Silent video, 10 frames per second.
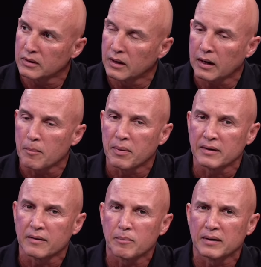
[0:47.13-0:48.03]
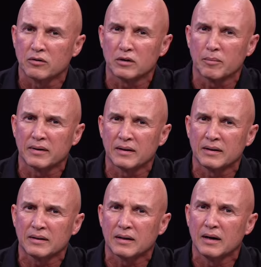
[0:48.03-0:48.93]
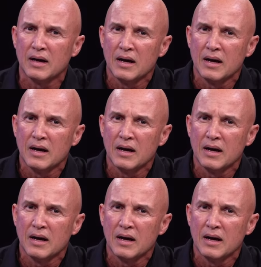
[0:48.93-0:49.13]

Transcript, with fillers: en las campañas del Partido Independentista